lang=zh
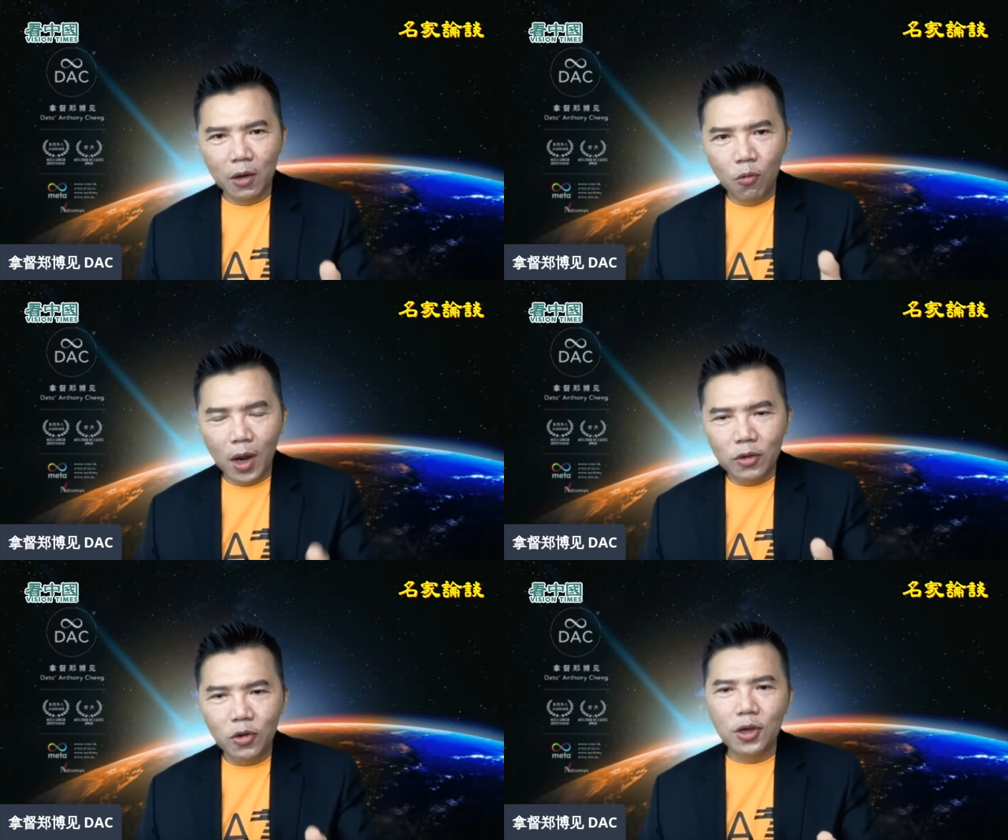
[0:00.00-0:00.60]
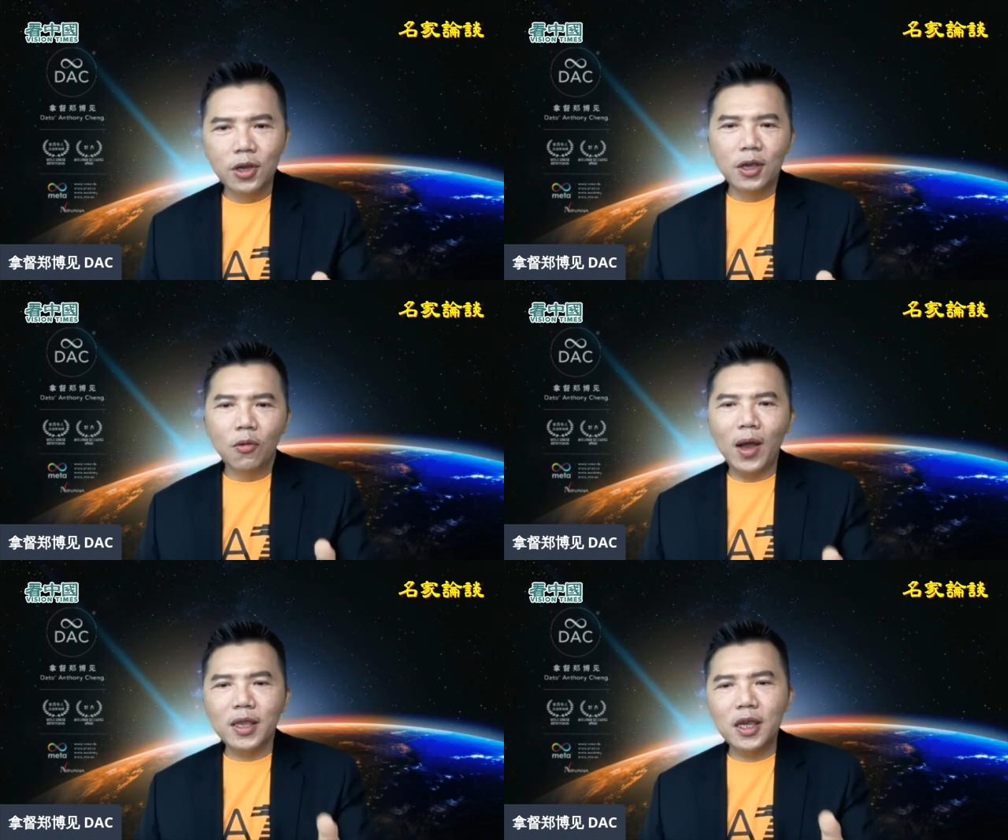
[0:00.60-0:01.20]
万一
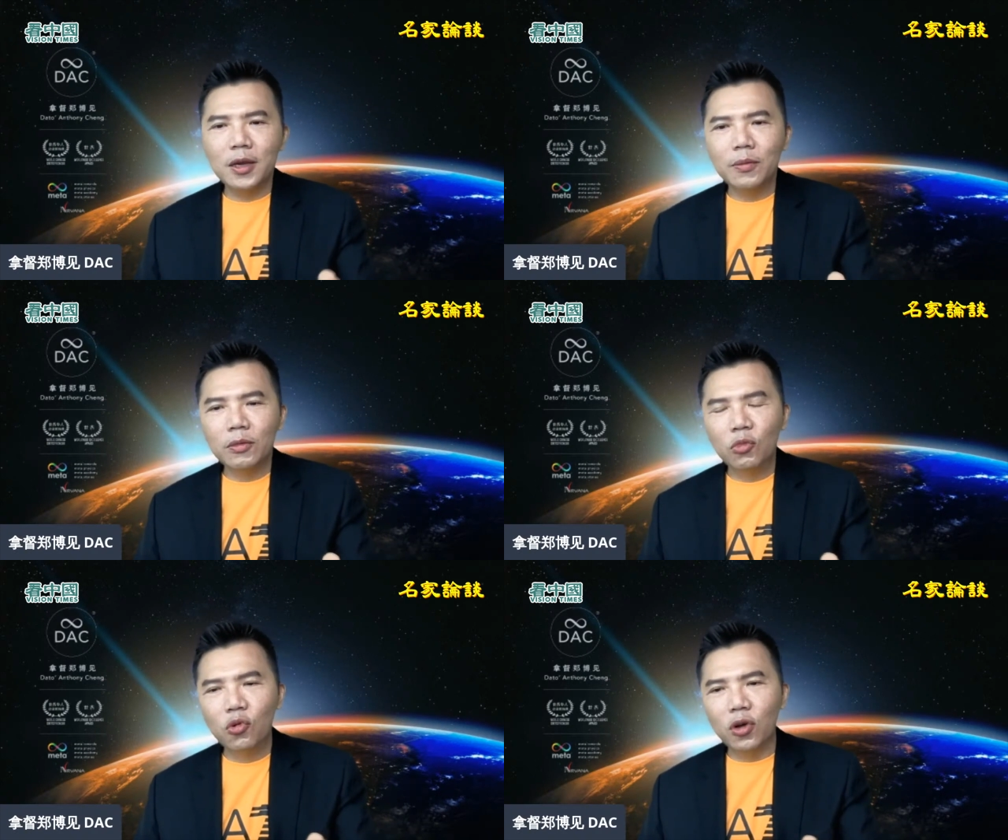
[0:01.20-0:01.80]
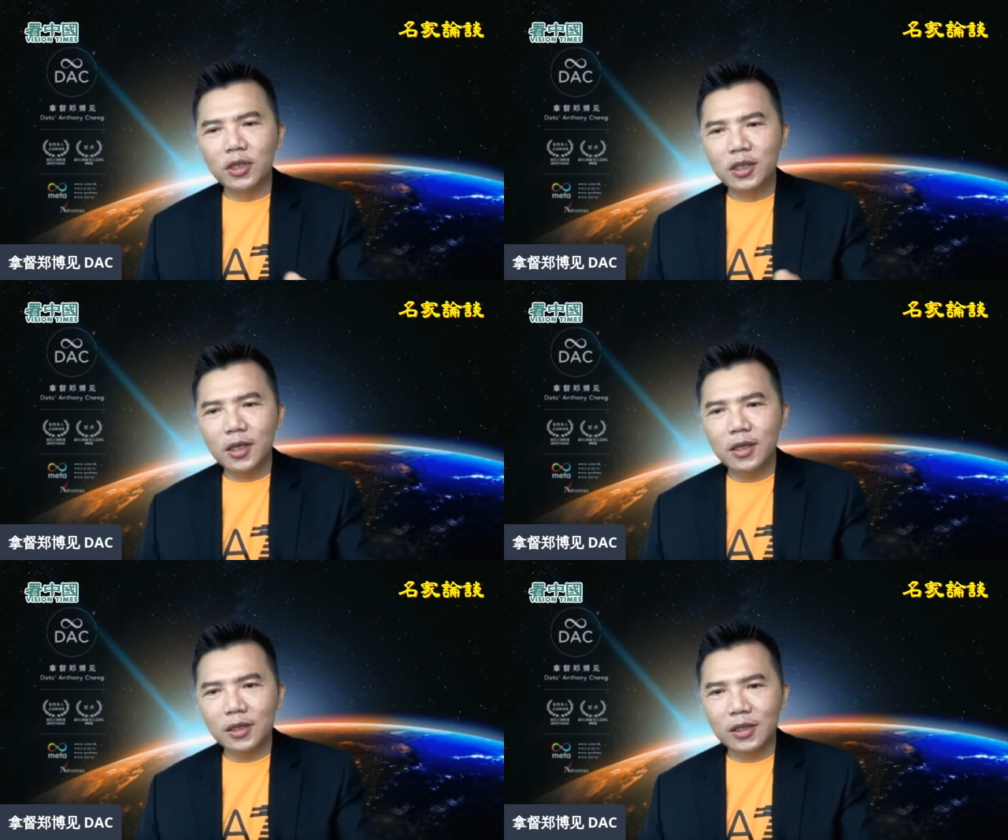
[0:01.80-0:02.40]
万一，如果
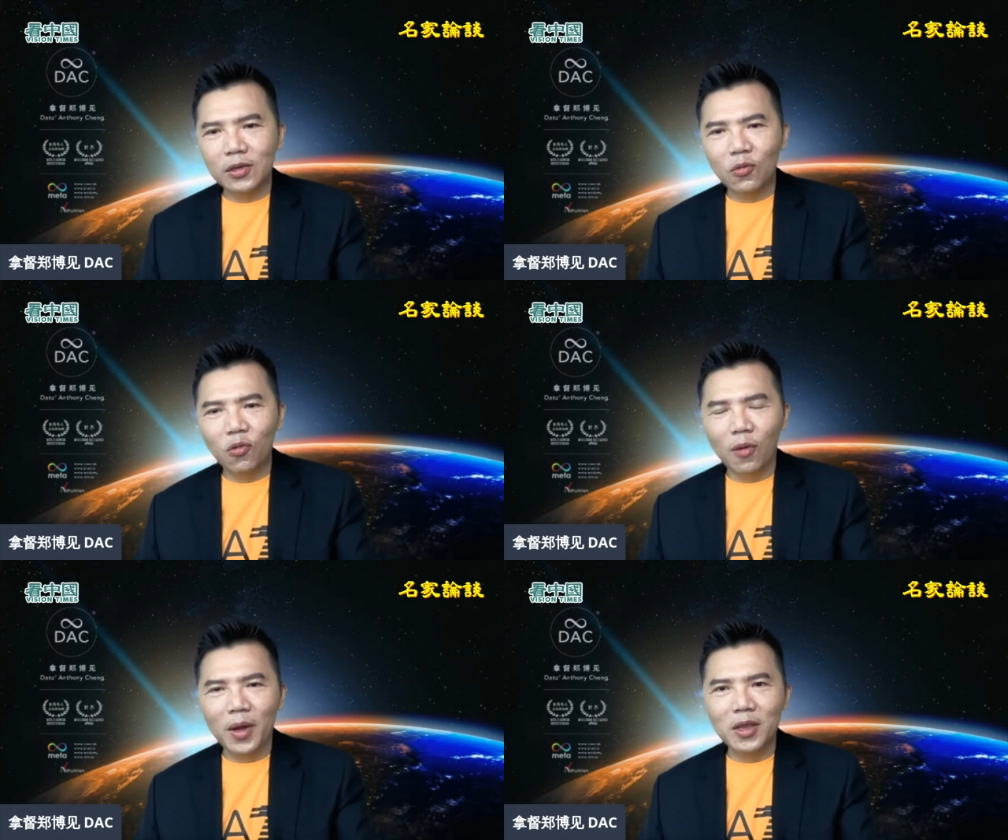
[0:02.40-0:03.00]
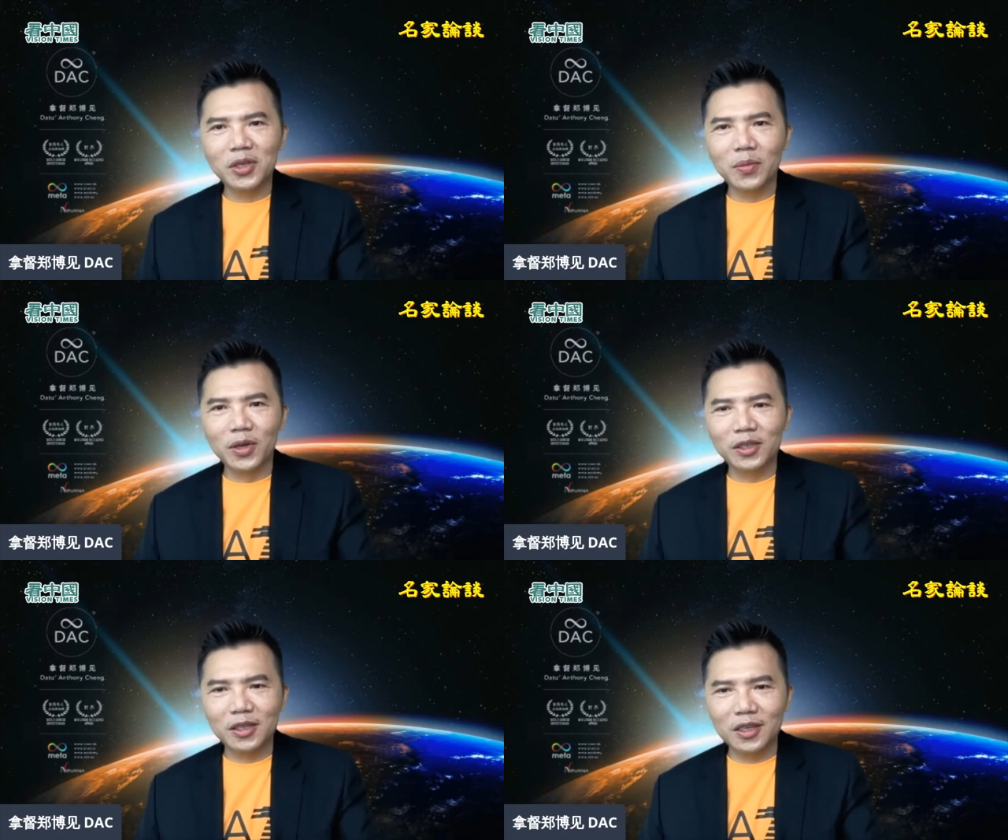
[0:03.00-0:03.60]
真的是我们有什
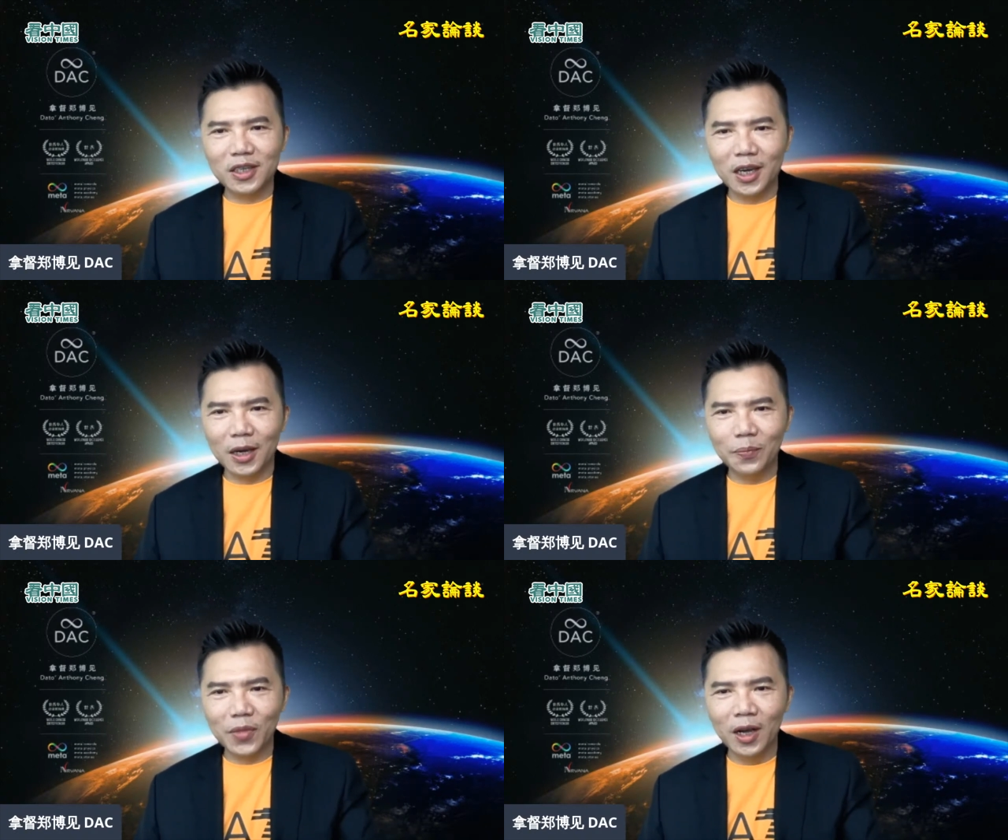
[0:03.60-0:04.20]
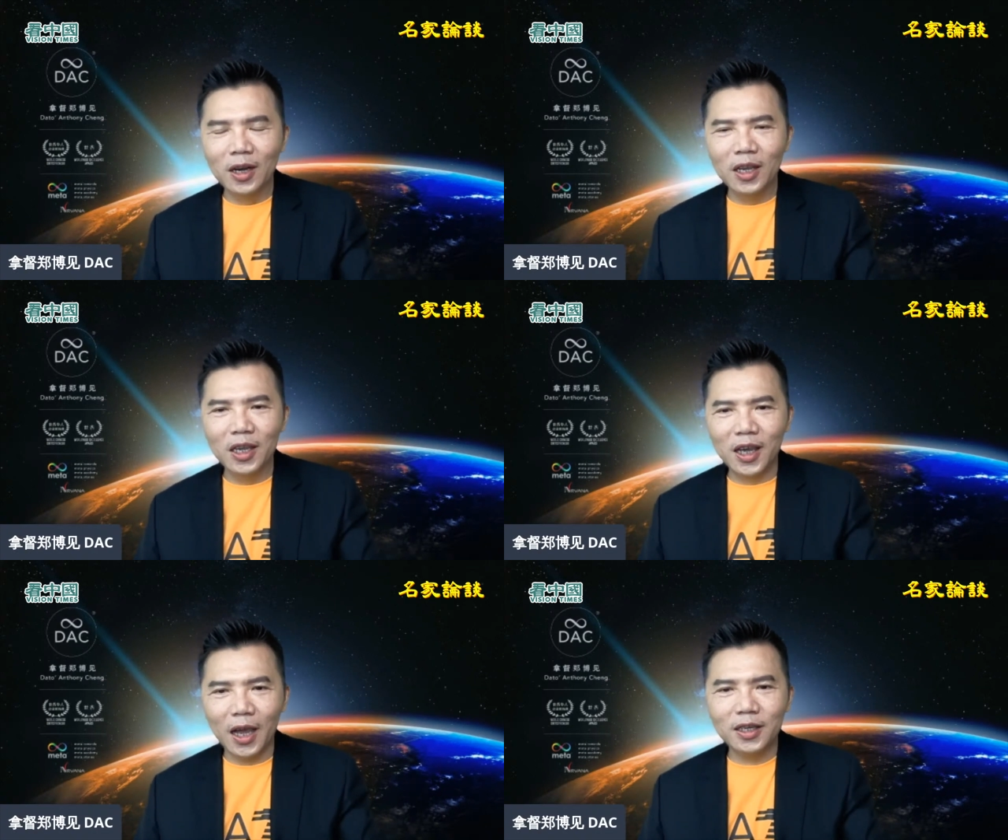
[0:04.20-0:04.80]
么事情而
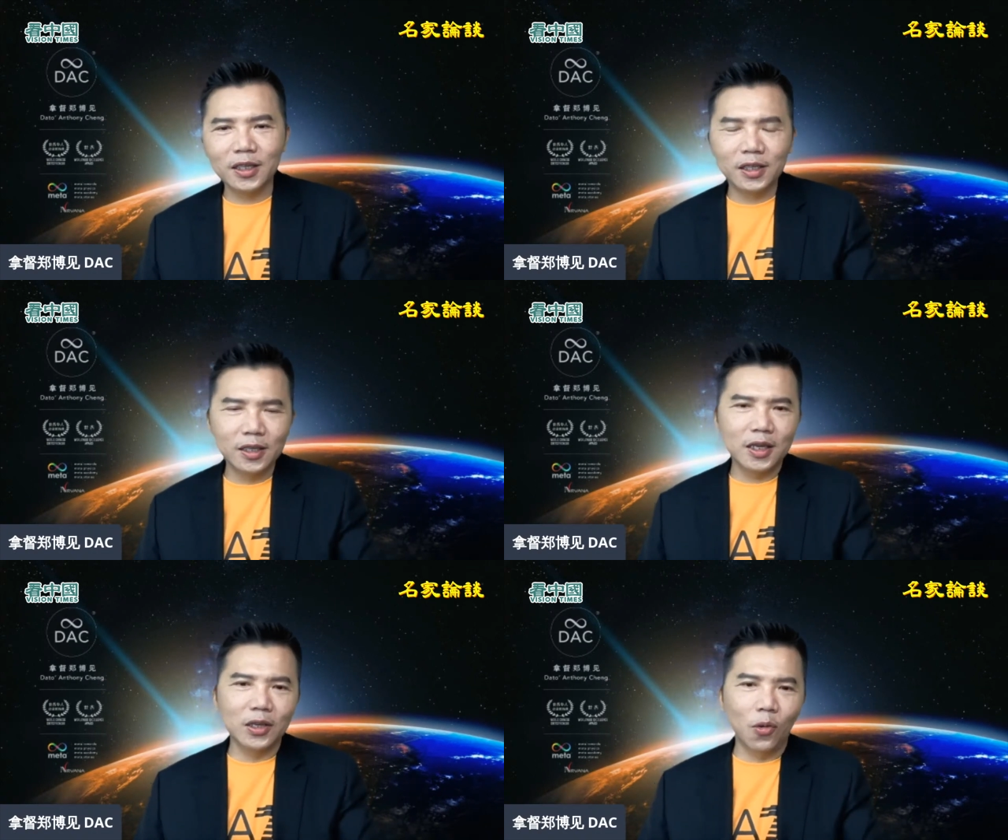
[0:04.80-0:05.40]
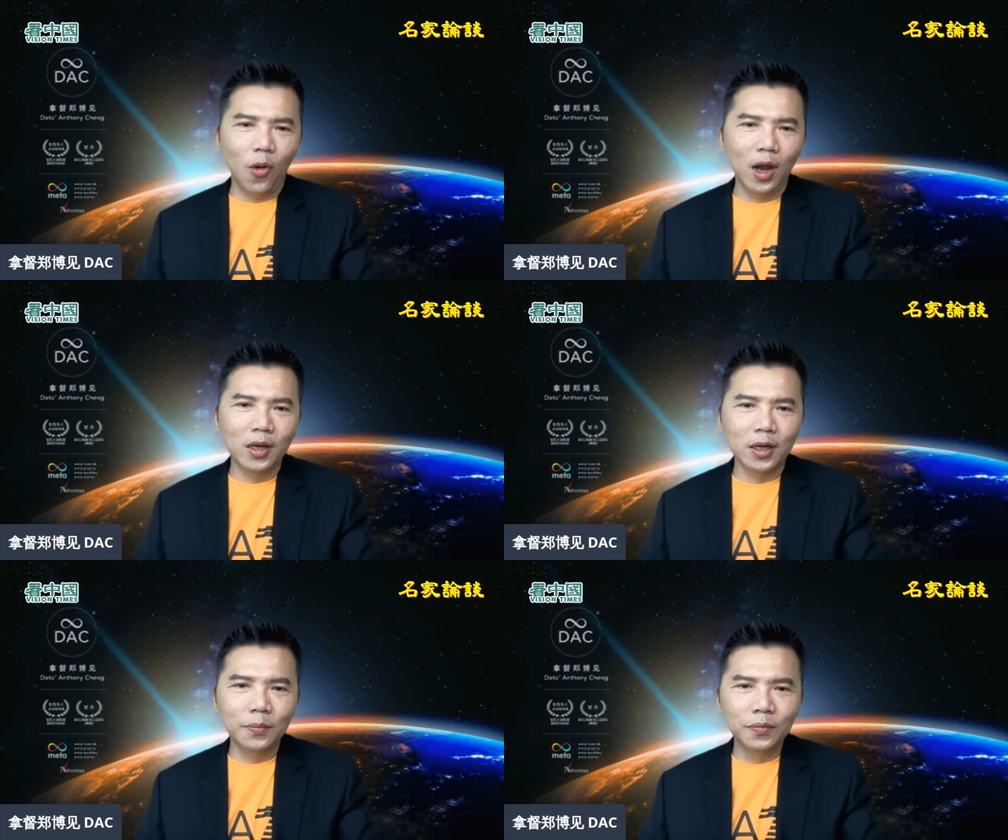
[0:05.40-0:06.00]
离开这个世界的话
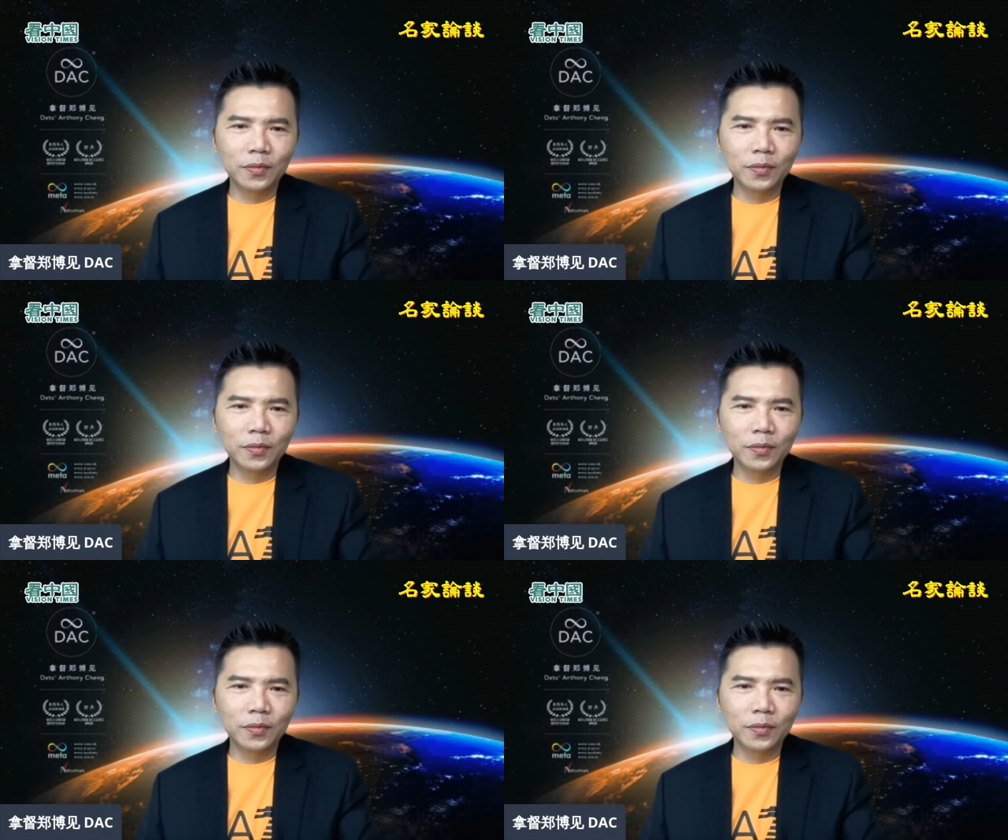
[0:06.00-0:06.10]
呢？